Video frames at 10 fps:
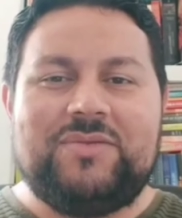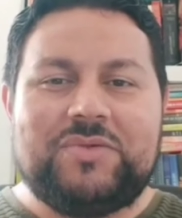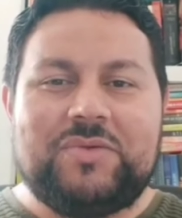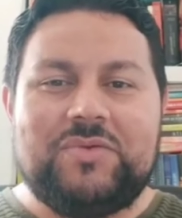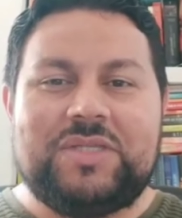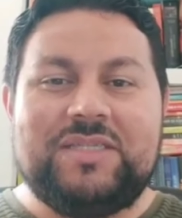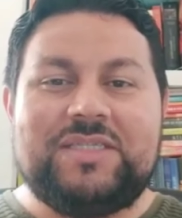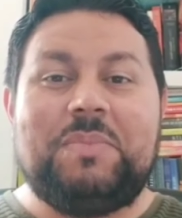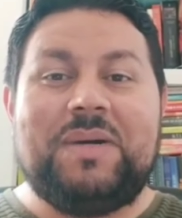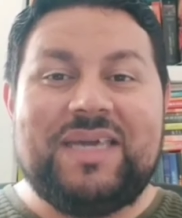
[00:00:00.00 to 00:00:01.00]
dos
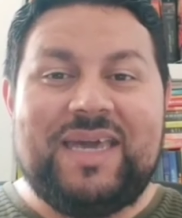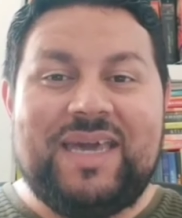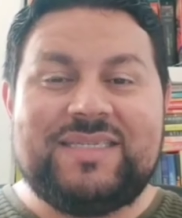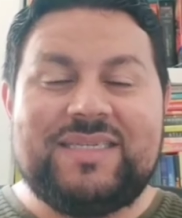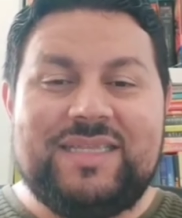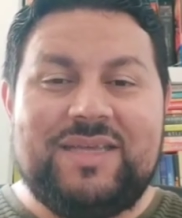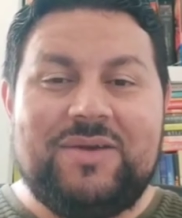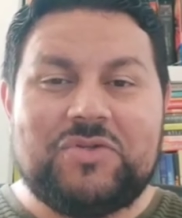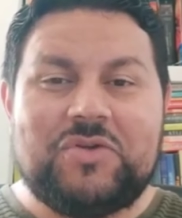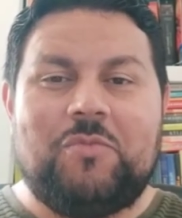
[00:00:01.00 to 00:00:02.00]
constantes banquetes que
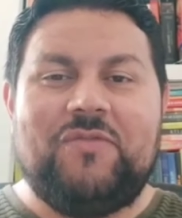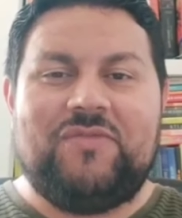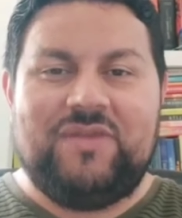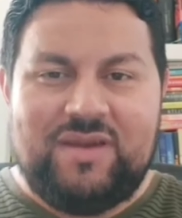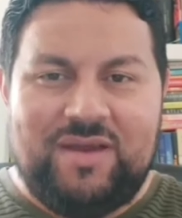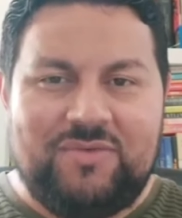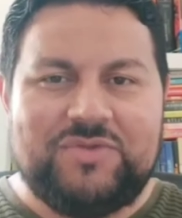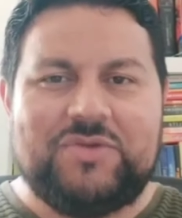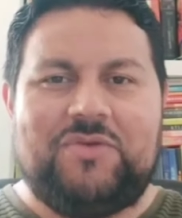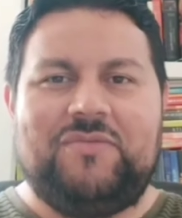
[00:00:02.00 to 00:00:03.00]
Deus, como anfitrião,
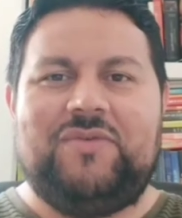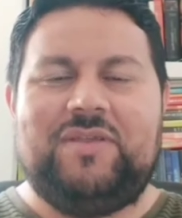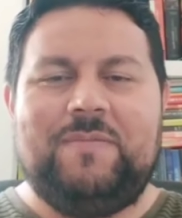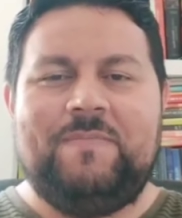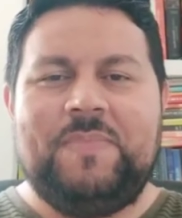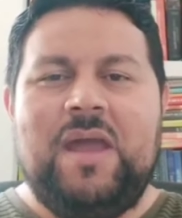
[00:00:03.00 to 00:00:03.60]
nos convida.